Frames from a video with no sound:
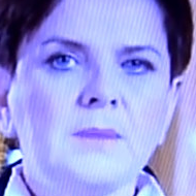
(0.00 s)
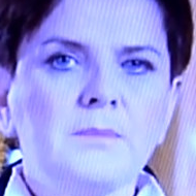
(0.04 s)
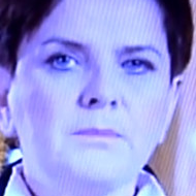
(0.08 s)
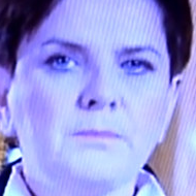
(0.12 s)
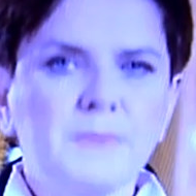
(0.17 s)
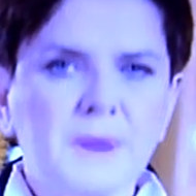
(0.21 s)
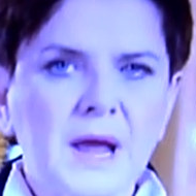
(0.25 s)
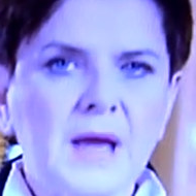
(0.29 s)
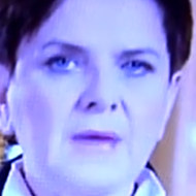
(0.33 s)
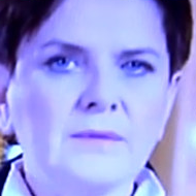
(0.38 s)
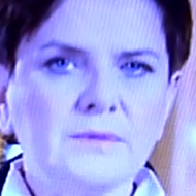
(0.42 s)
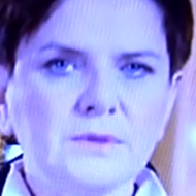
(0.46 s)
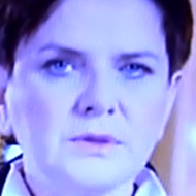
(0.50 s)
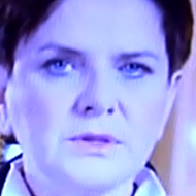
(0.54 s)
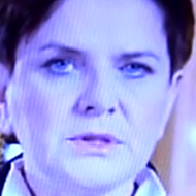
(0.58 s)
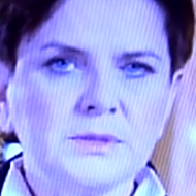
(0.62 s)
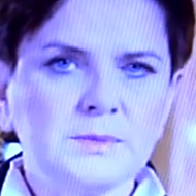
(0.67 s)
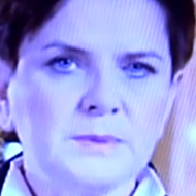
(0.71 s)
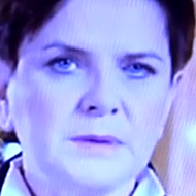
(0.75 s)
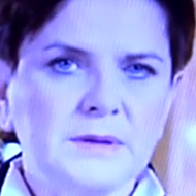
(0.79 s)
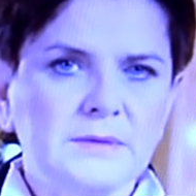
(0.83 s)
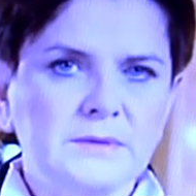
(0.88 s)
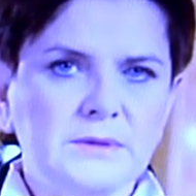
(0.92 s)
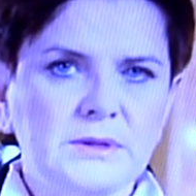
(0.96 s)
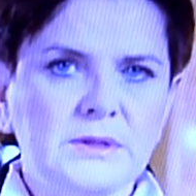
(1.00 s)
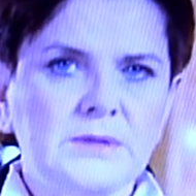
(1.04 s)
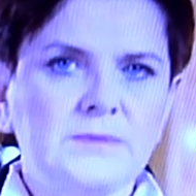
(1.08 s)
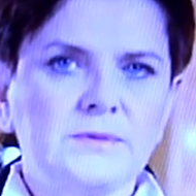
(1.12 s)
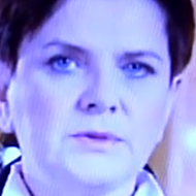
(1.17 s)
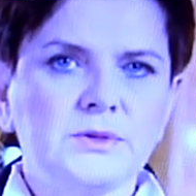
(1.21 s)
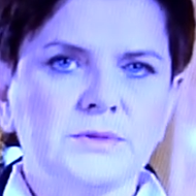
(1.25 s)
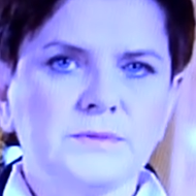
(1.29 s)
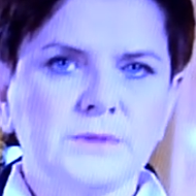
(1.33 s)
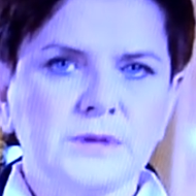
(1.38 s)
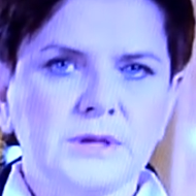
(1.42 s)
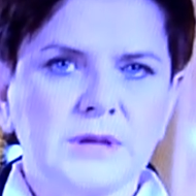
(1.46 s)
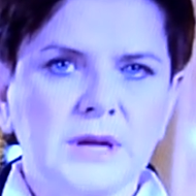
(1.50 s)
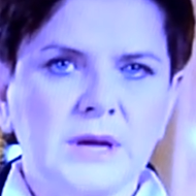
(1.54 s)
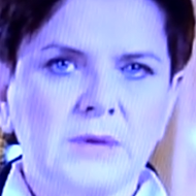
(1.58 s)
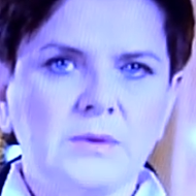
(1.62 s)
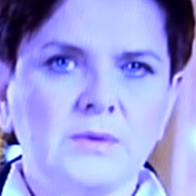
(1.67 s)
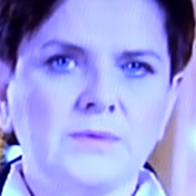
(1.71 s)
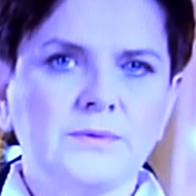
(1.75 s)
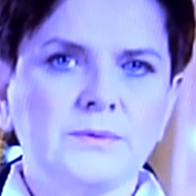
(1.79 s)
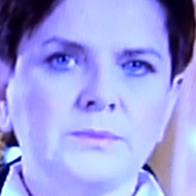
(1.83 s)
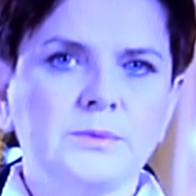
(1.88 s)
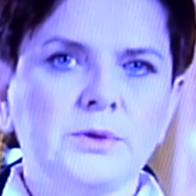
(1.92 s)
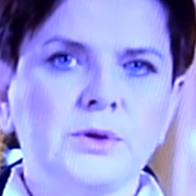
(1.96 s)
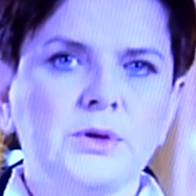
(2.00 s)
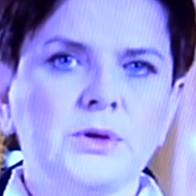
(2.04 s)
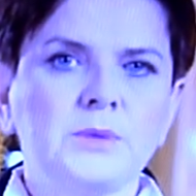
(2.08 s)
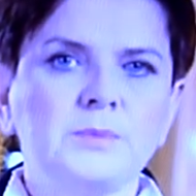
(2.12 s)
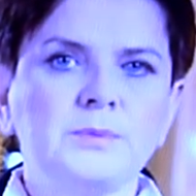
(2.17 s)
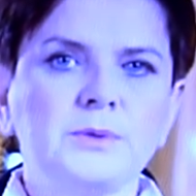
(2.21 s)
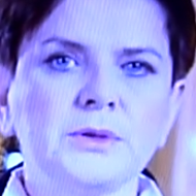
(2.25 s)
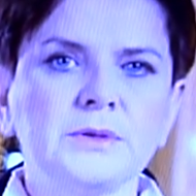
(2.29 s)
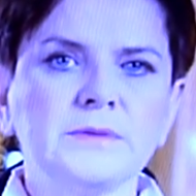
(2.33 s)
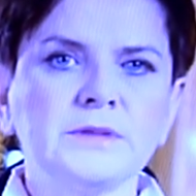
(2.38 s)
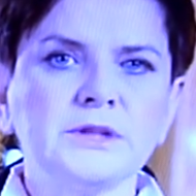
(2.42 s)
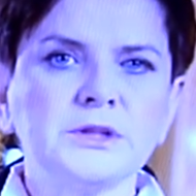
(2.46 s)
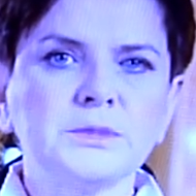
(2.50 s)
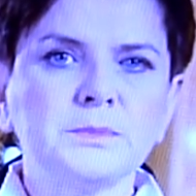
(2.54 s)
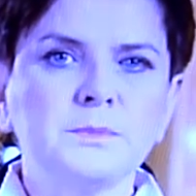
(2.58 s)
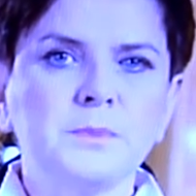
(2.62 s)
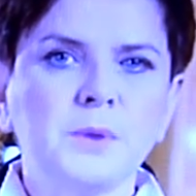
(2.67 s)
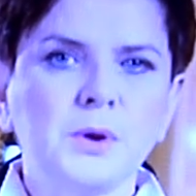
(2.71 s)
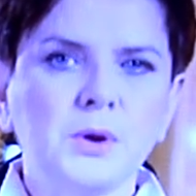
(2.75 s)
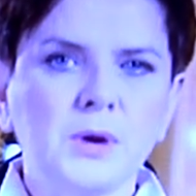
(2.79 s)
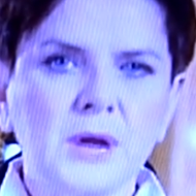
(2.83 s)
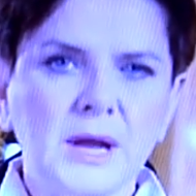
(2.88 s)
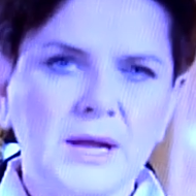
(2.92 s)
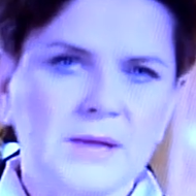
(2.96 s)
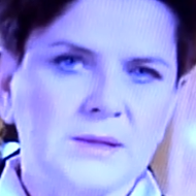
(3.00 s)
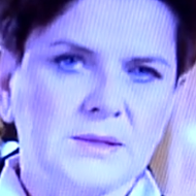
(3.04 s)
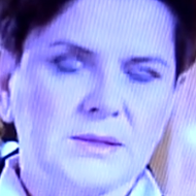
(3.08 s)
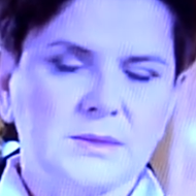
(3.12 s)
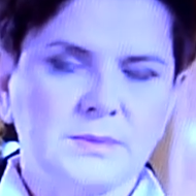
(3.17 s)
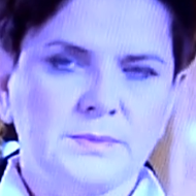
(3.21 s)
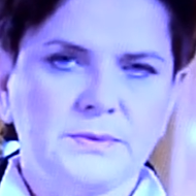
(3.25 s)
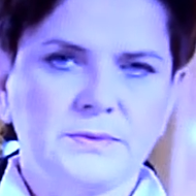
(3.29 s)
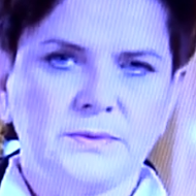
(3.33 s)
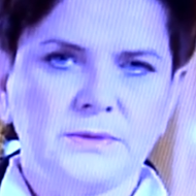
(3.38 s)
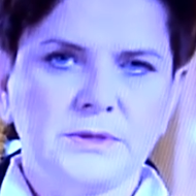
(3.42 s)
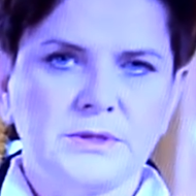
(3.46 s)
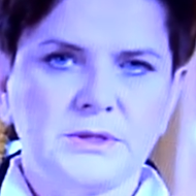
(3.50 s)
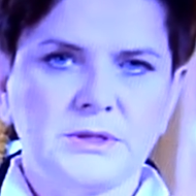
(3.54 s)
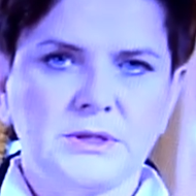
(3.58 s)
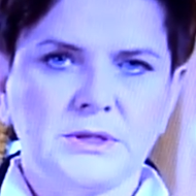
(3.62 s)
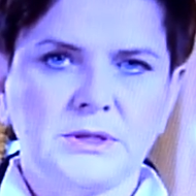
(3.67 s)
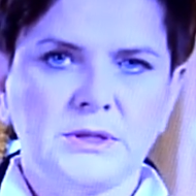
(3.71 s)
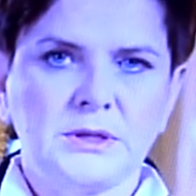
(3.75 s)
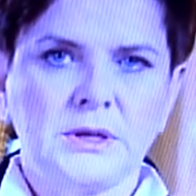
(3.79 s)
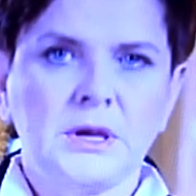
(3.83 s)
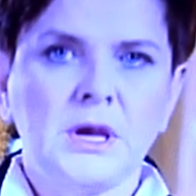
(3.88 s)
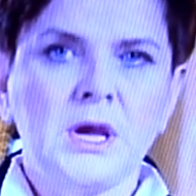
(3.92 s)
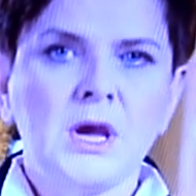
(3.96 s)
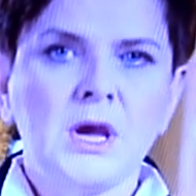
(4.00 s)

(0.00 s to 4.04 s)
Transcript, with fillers: Prawo i Sprawiedliwość wygrało wybory, ponieważ Polacy powiedzieli